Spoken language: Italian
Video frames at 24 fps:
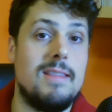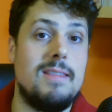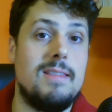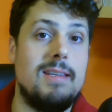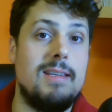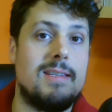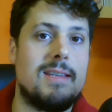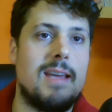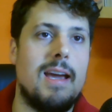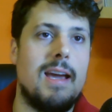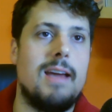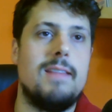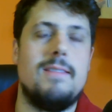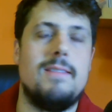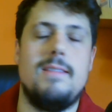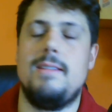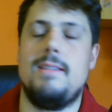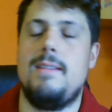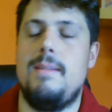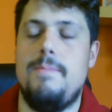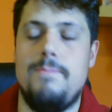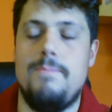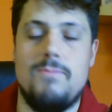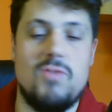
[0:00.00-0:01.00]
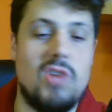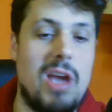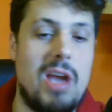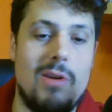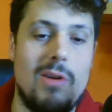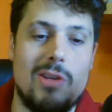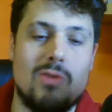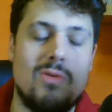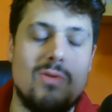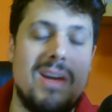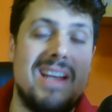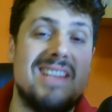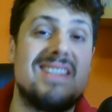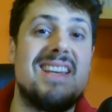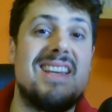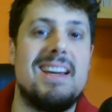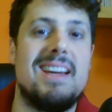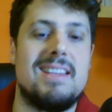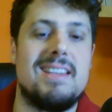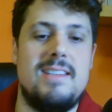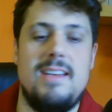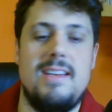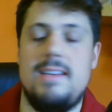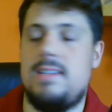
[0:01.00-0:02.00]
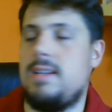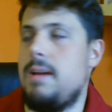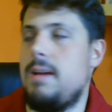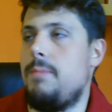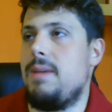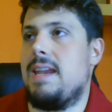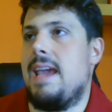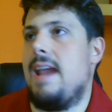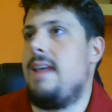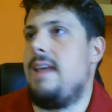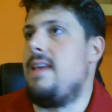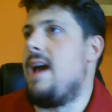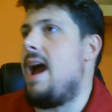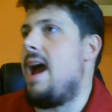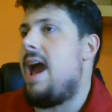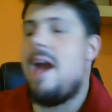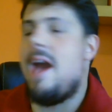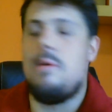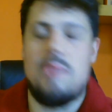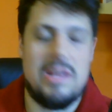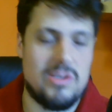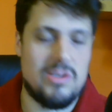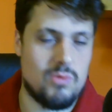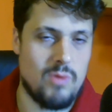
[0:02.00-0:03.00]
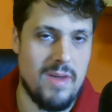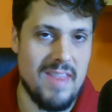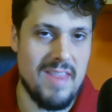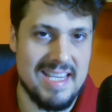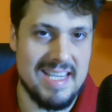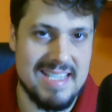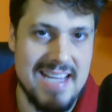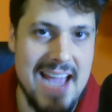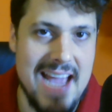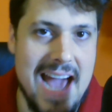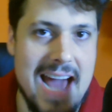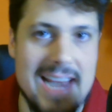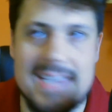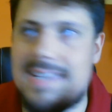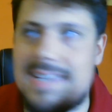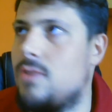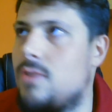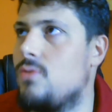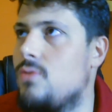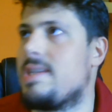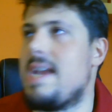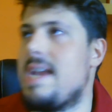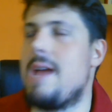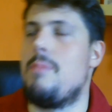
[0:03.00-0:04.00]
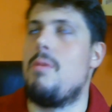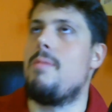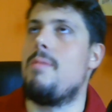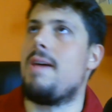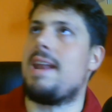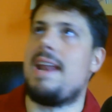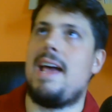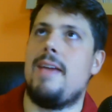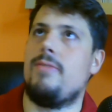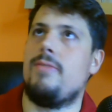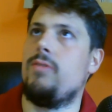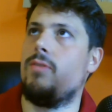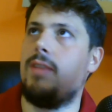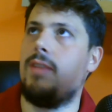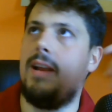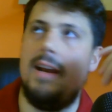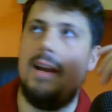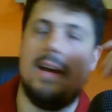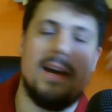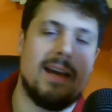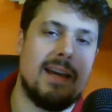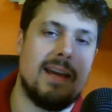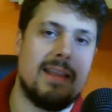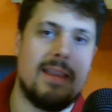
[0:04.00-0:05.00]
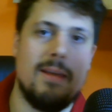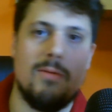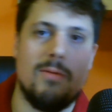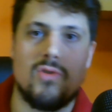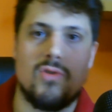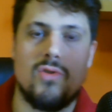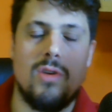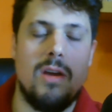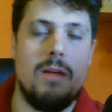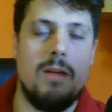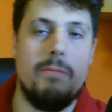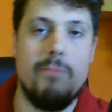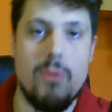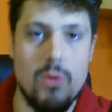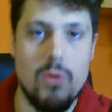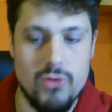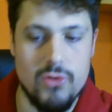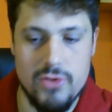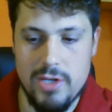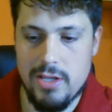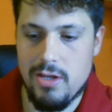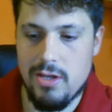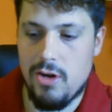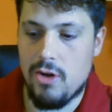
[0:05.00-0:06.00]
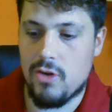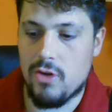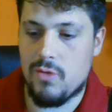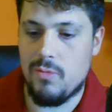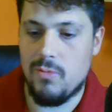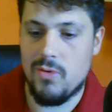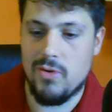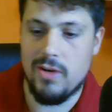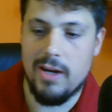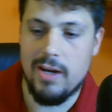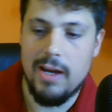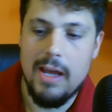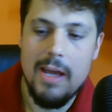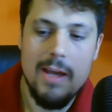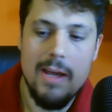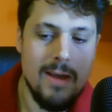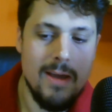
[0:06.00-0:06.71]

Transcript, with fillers: di sca- di, cioè una squadra scarsissima, perché è una squadra scarsa, non stiamo parlando del, che ti posso del Borussia Dortmund